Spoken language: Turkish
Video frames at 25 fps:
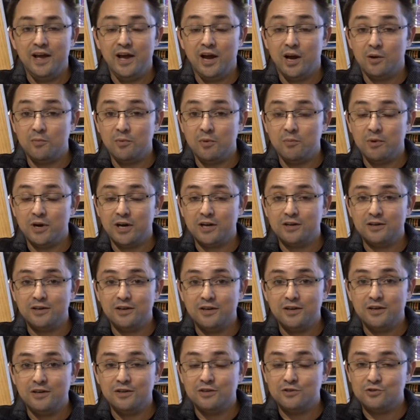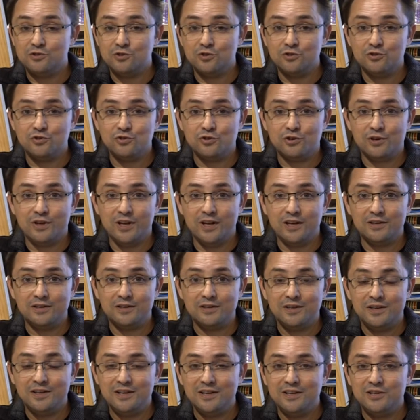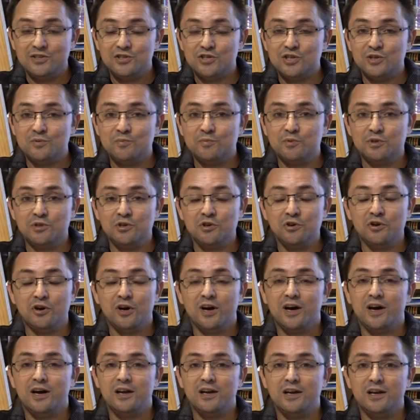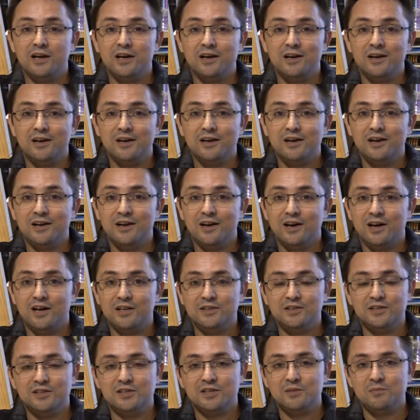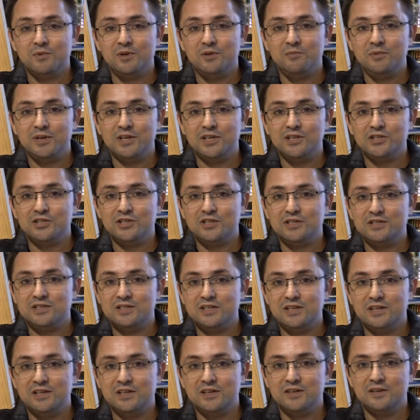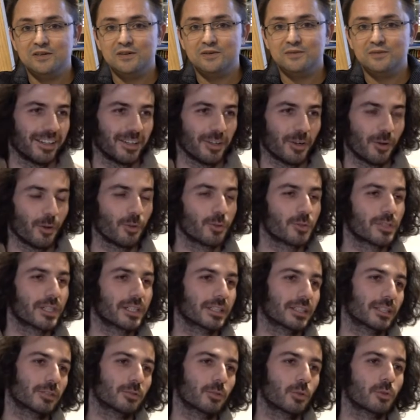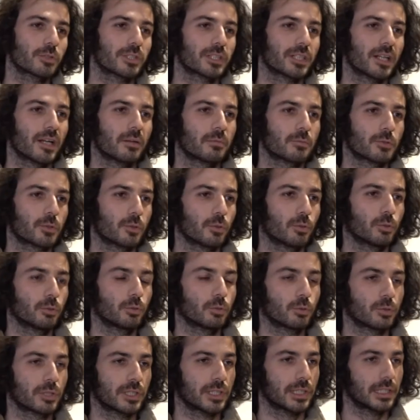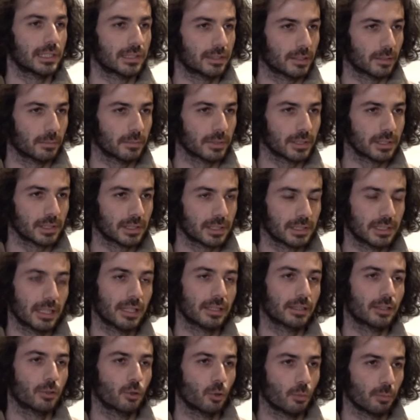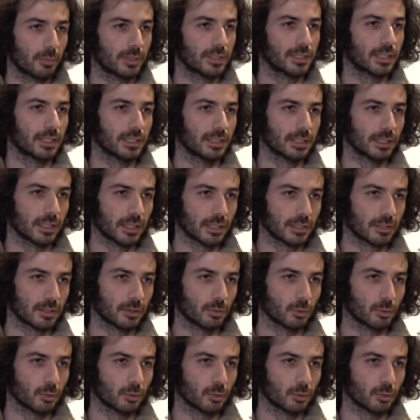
Ama bak sözcükler çırpınıyor hala anlatabilmek için seni. Öncelikle son çıkarmış olduğunuz şiir kitabınız Giderken Öpmeseydin Keşke